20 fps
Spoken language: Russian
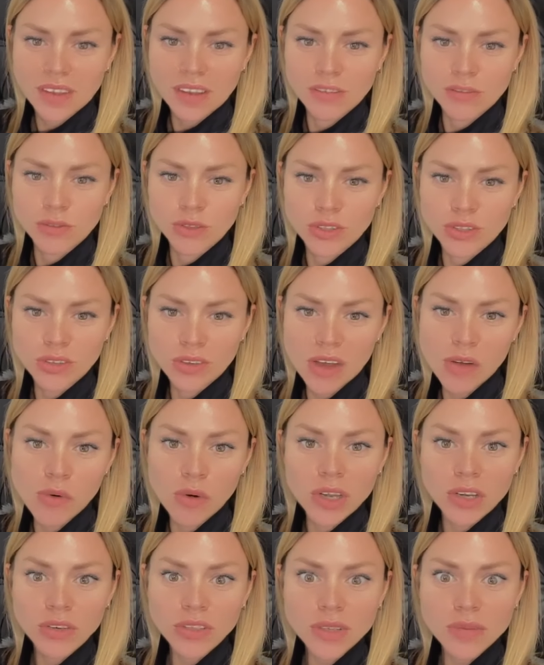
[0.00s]
Вот, а
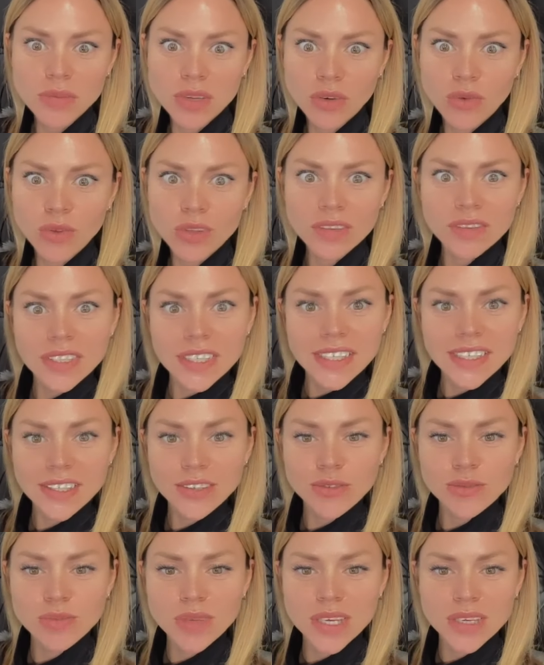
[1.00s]
у Алены Меркуловой
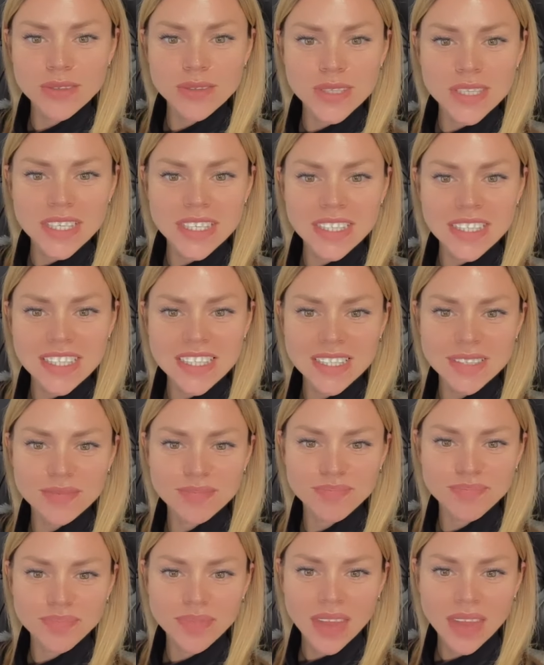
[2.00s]
это умеет делать.